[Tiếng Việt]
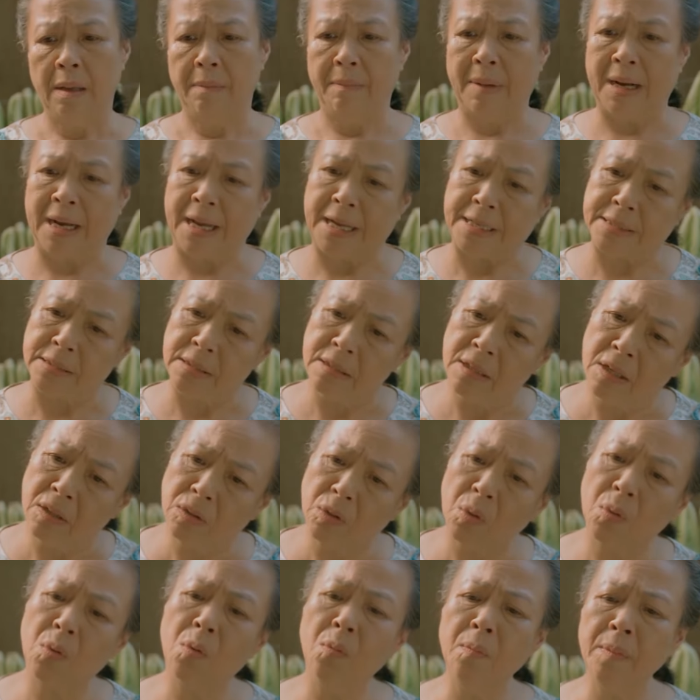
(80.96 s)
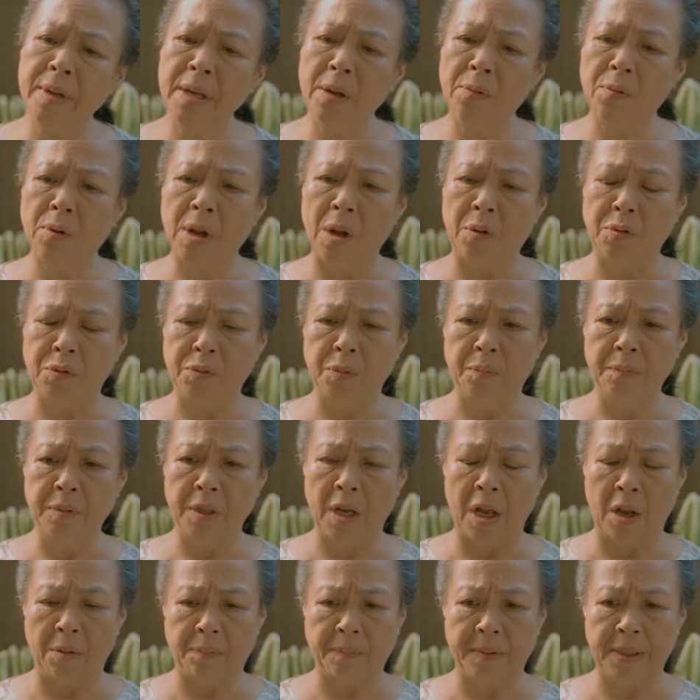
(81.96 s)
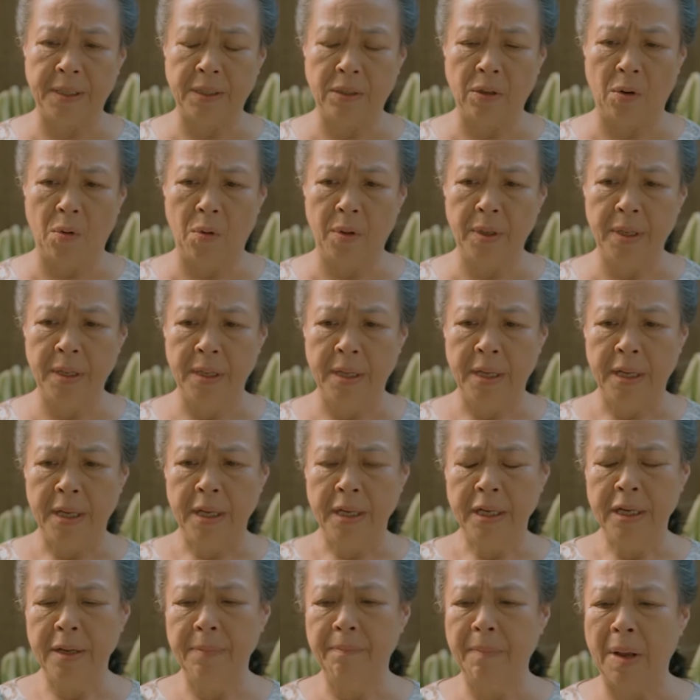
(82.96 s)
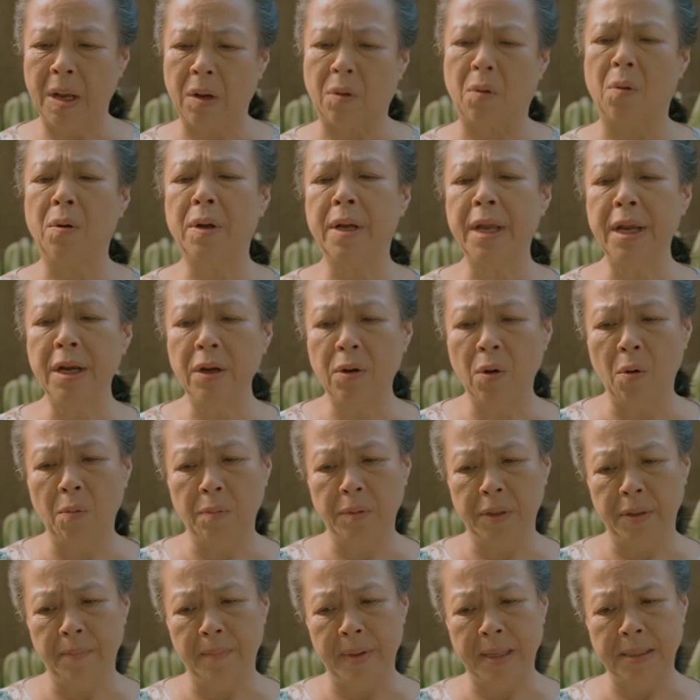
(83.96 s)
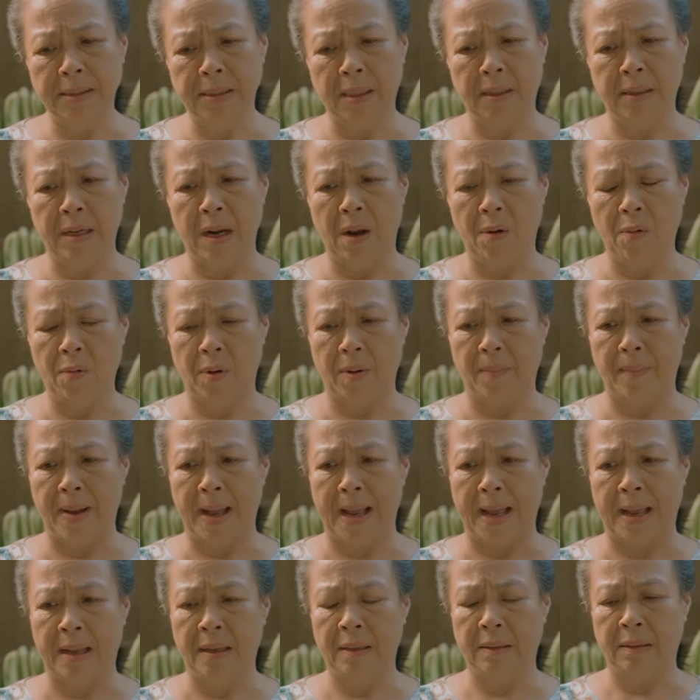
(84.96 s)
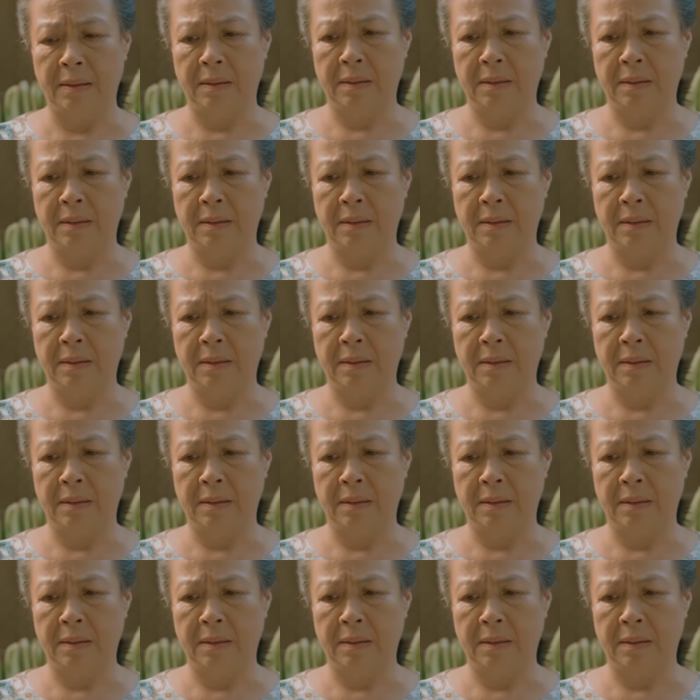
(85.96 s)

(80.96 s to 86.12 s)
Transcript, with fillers: Mà ngày xưa tôi cũng yêu cầu chúng nó học đây thôi. Nhưng mà có kinh khủng như bây giờ đâu hả bà?